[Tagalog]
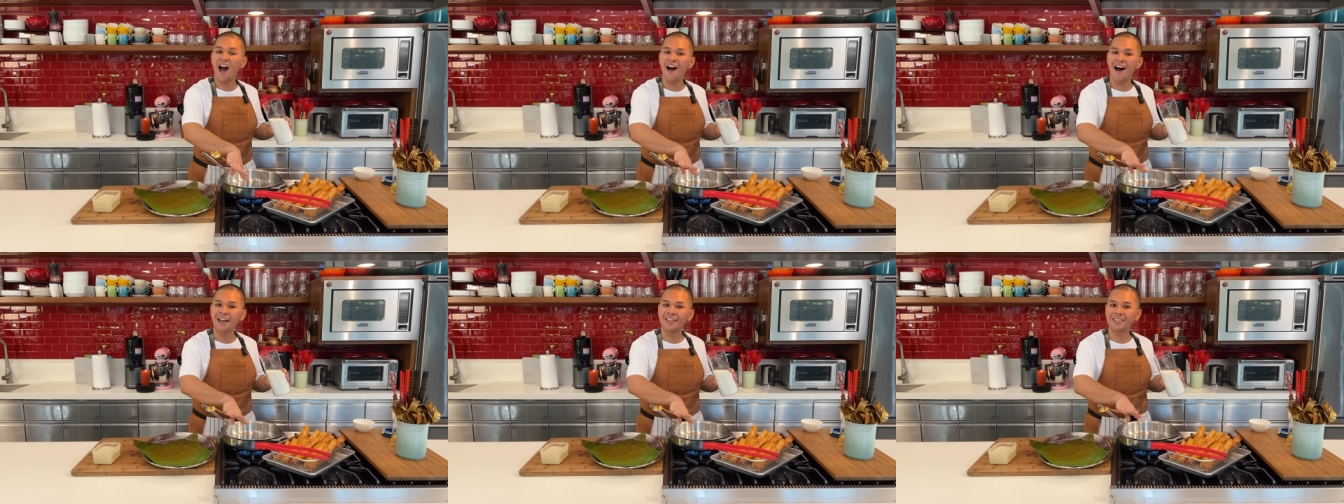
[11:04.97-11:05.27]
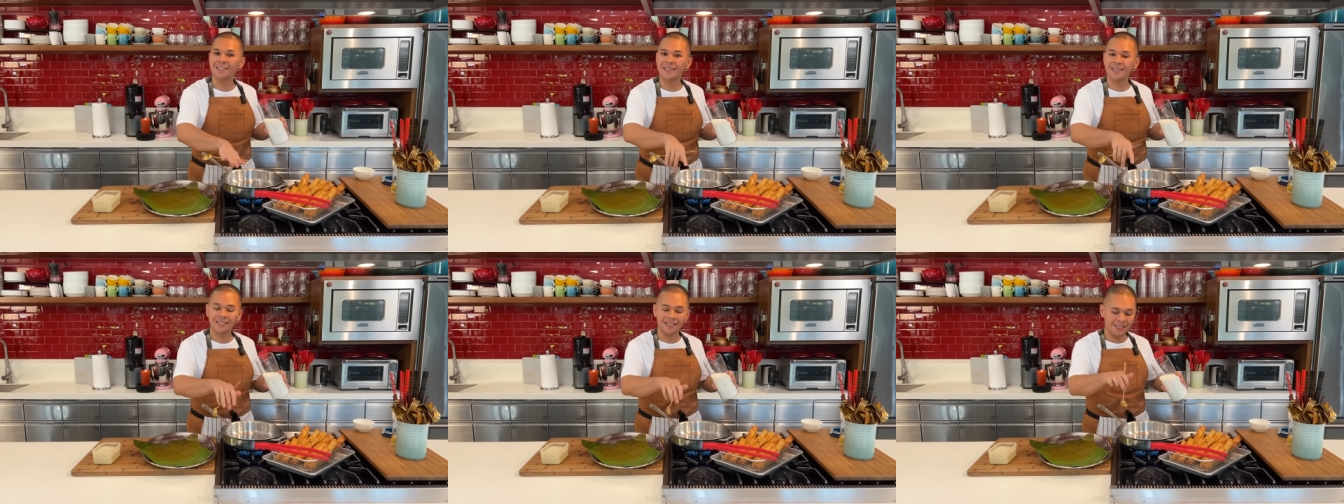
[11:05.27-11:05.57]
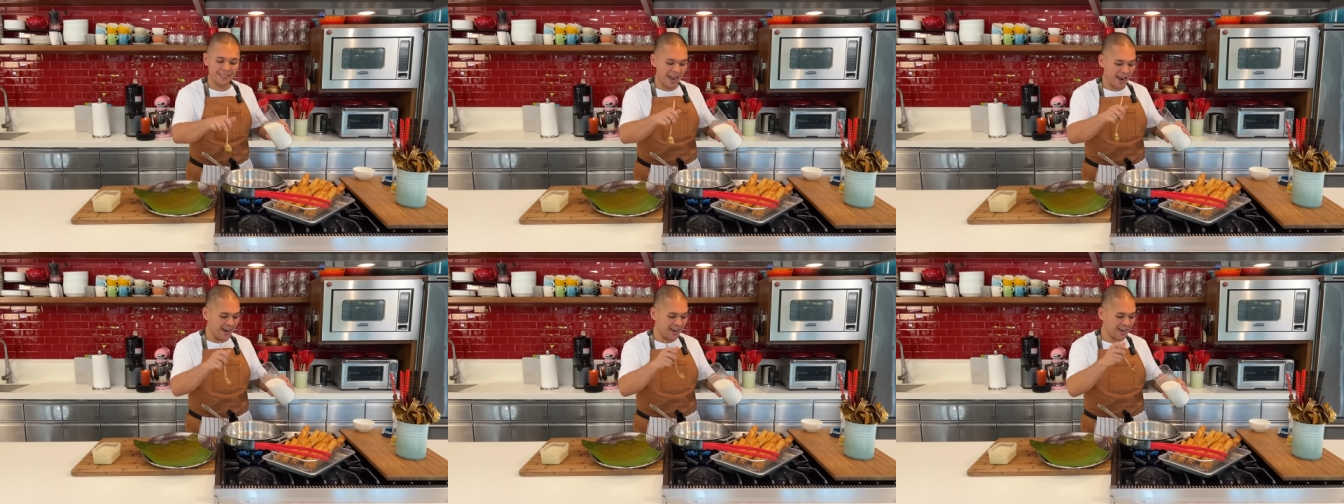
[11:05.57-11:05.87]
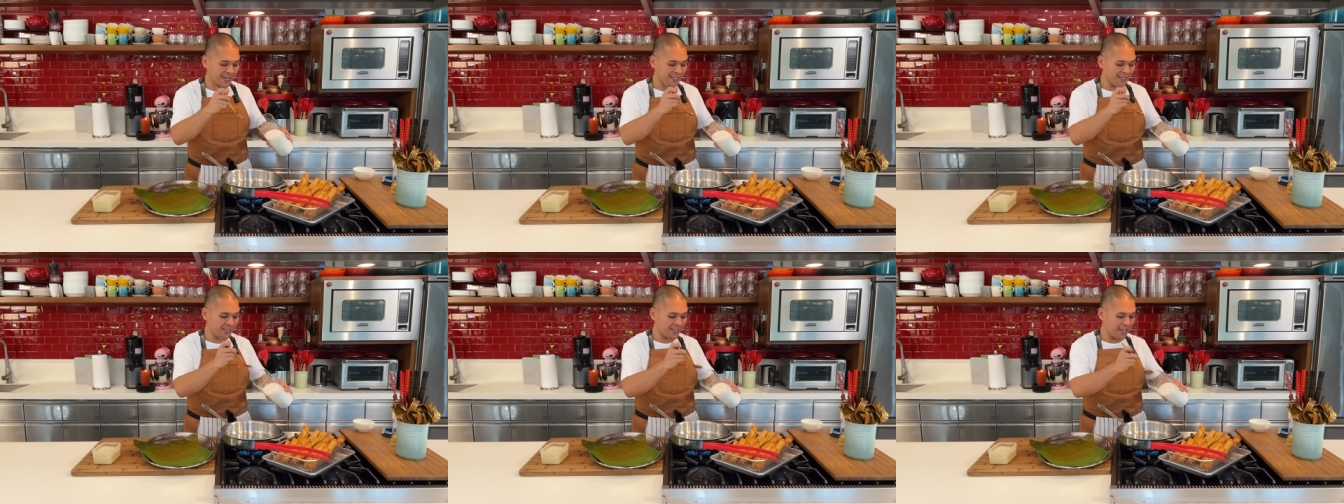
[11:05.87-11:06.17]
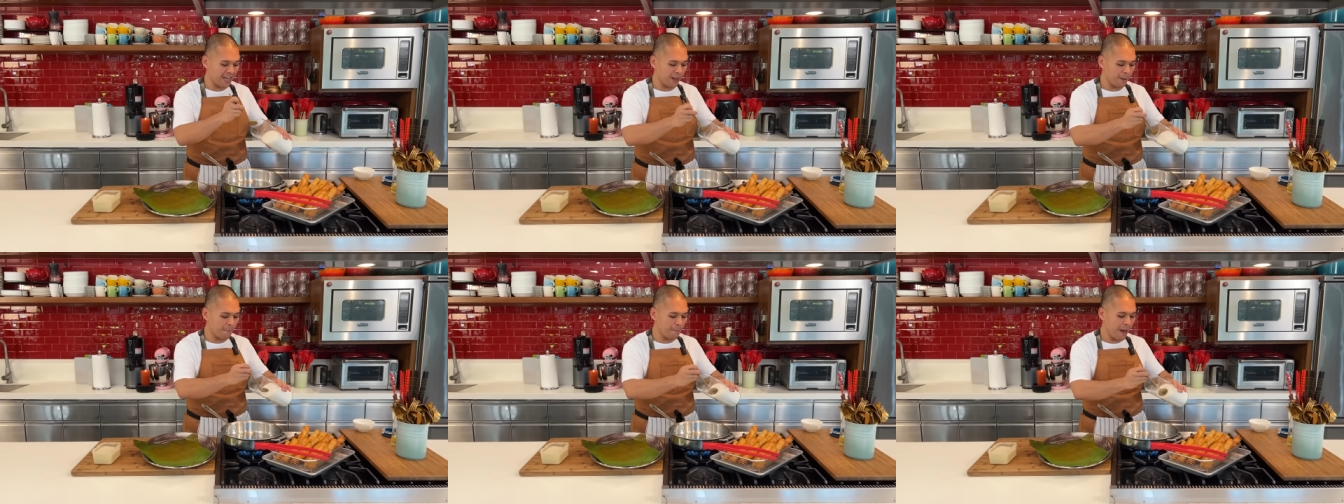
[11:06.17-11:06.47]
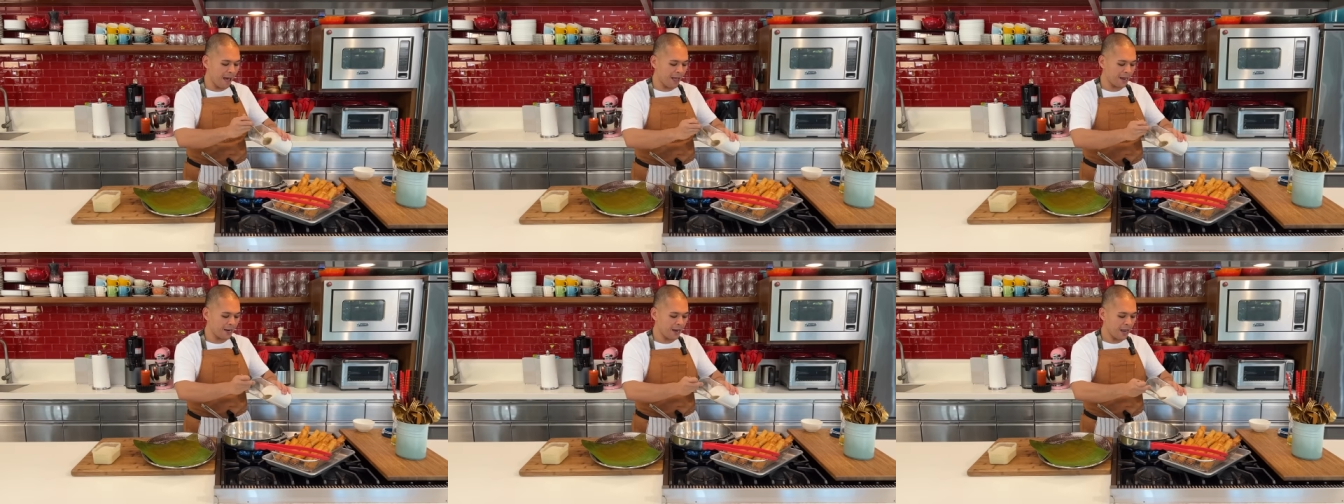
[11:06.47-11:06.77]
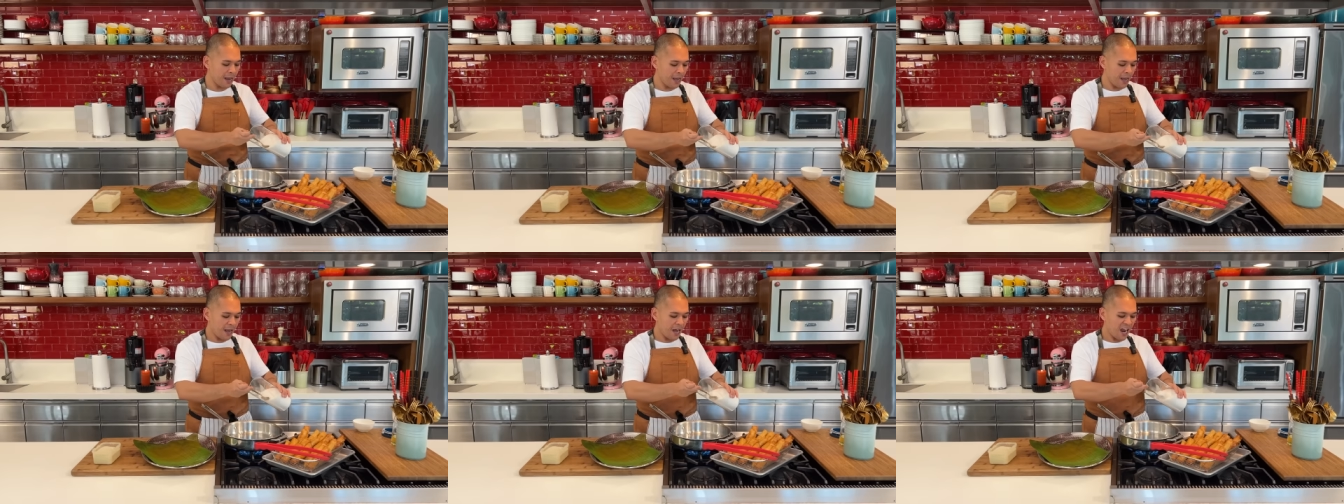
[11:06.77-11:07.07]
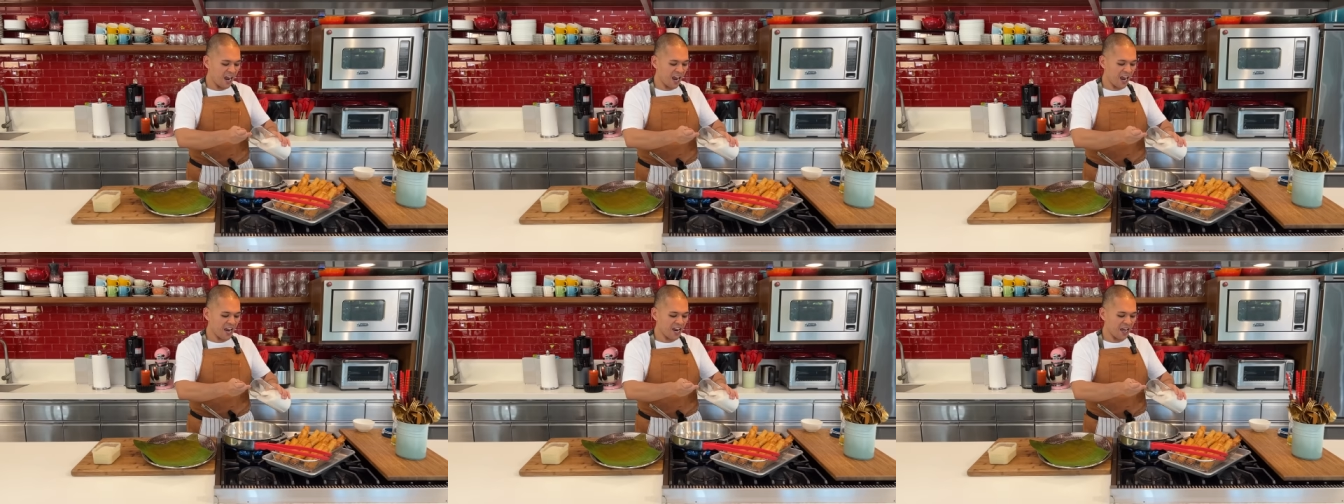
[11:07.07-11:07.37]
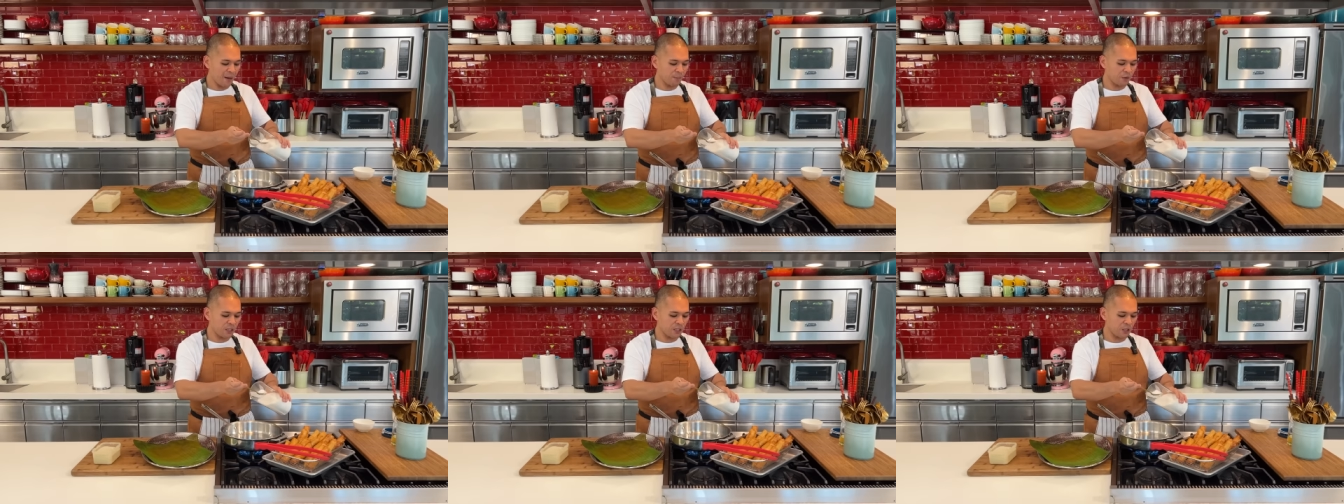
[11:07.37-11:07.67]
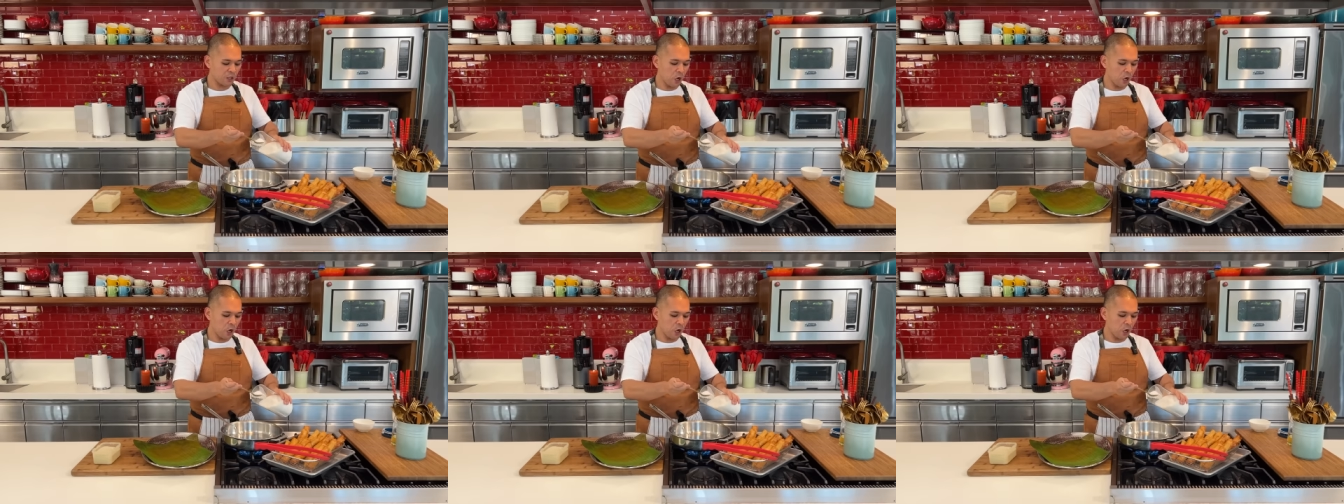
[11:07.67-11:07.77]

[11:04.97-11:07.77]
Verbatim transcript: hot stainless steel pan and I'm just